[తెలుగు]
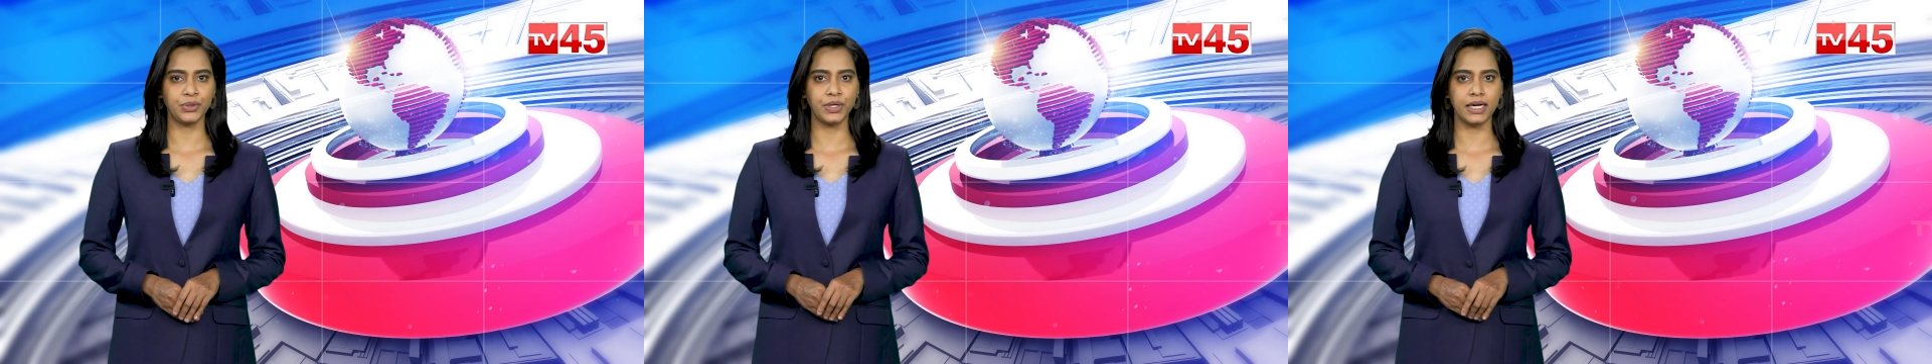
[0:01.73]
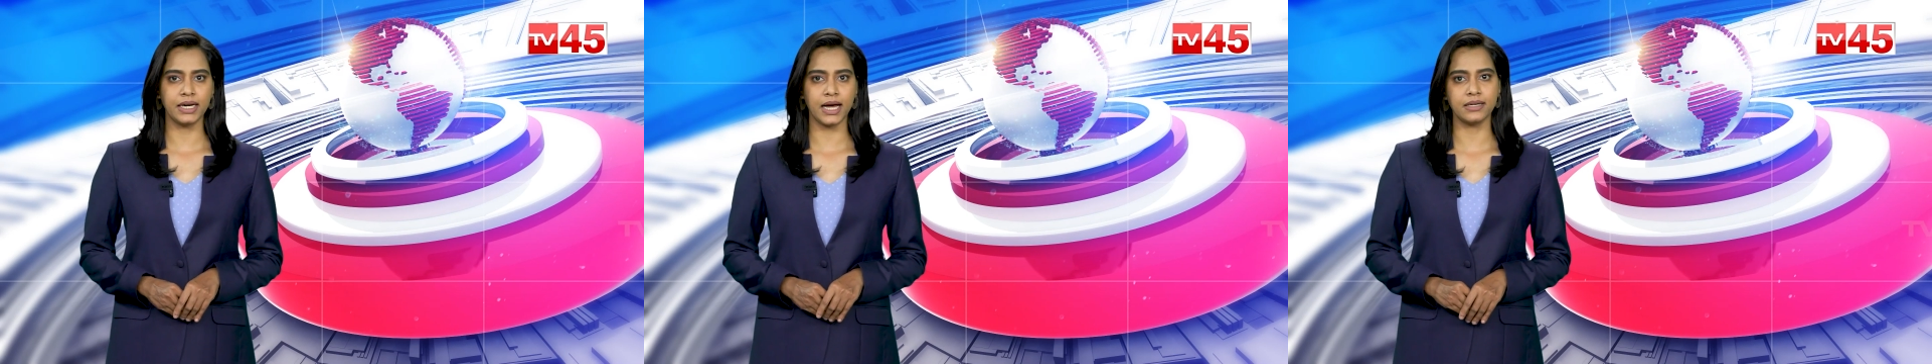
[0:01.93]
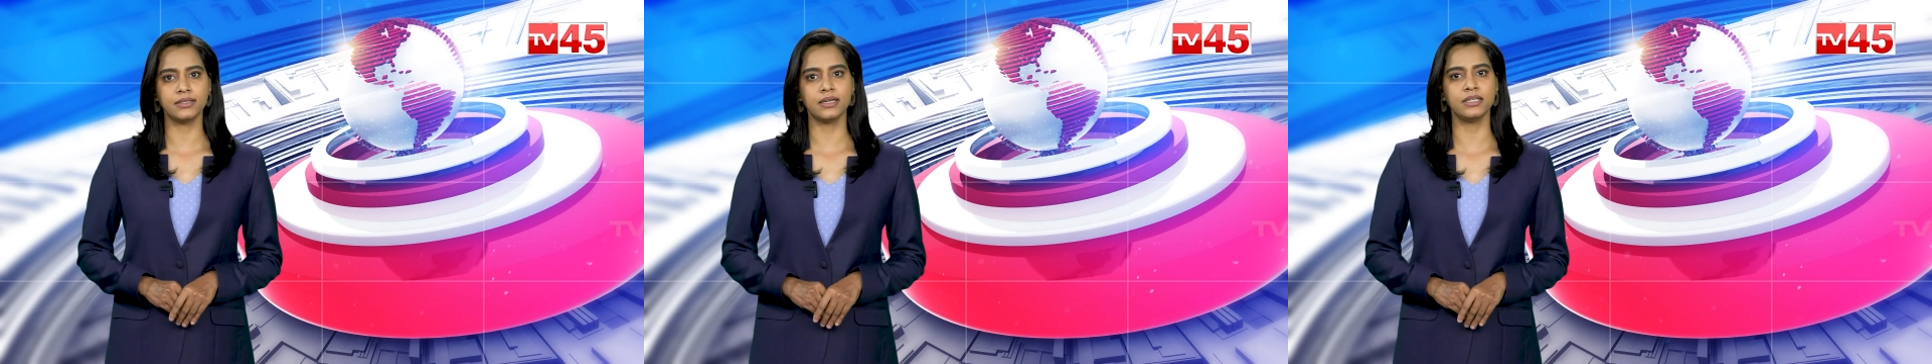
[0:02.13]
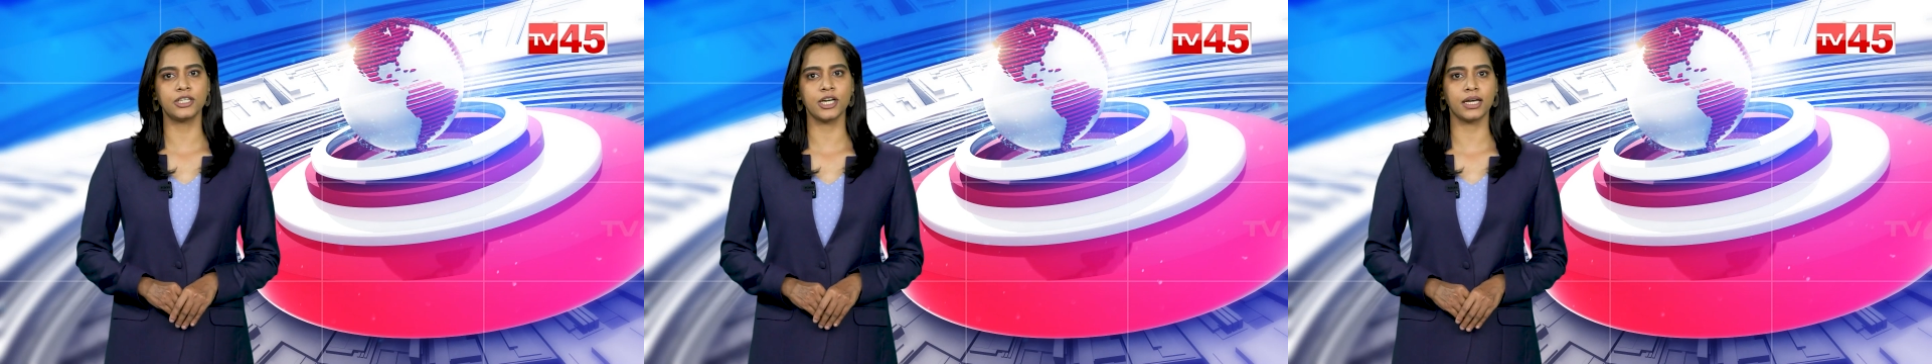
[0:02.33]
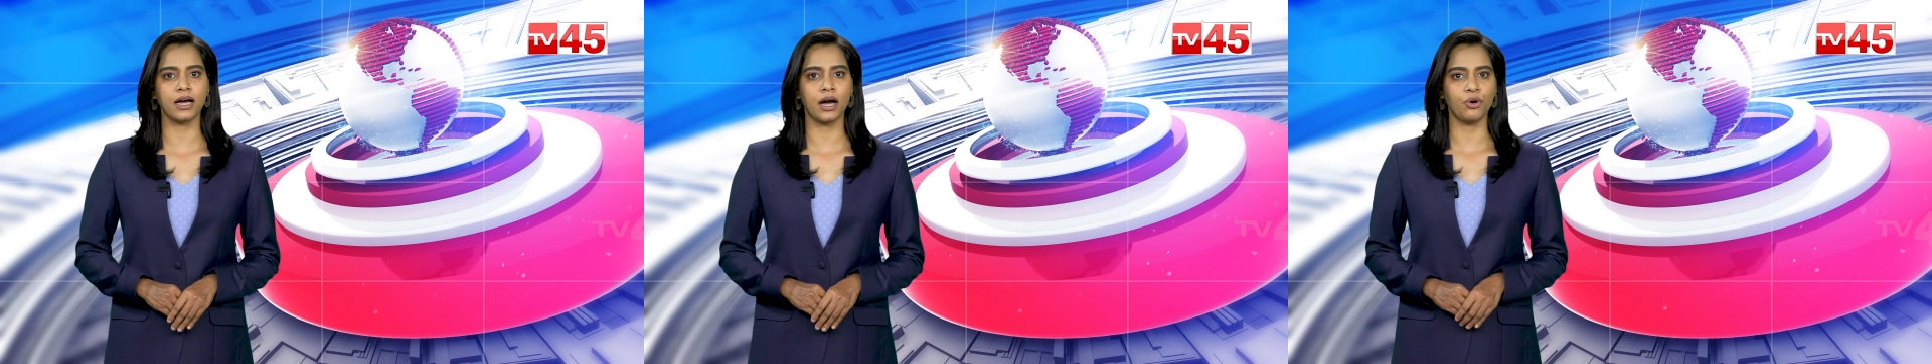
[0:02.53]
కరోనా
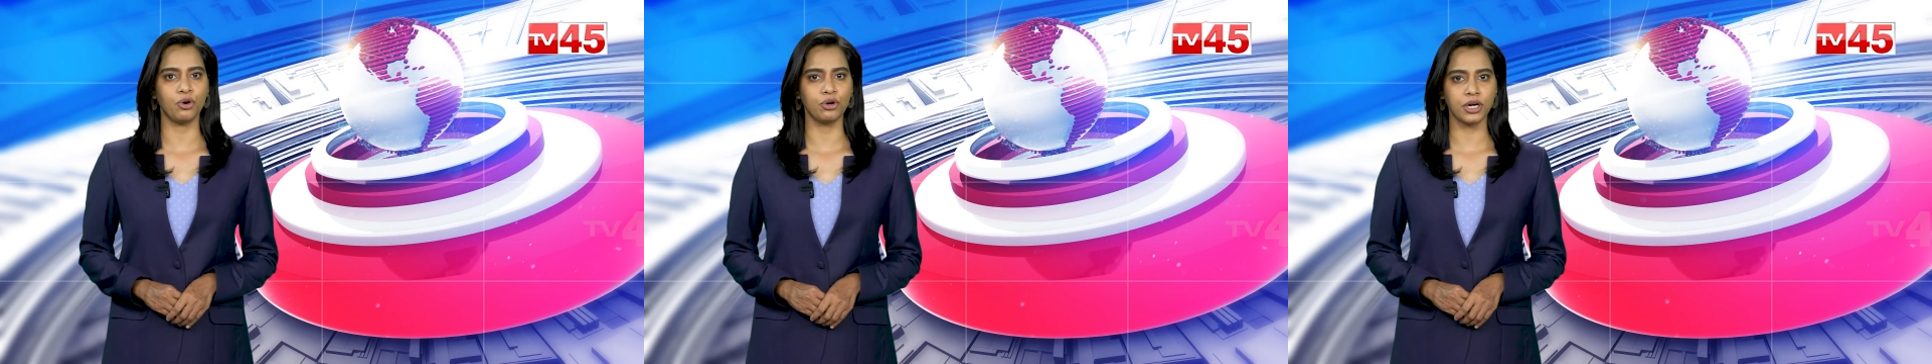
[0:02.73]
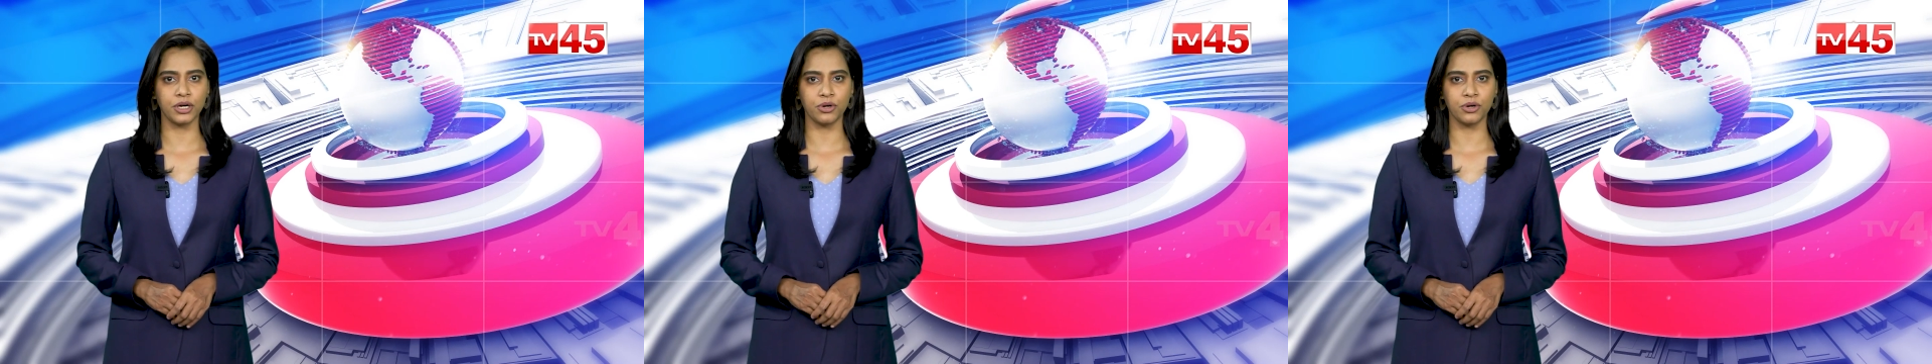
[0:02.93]
నాజల్ టీకా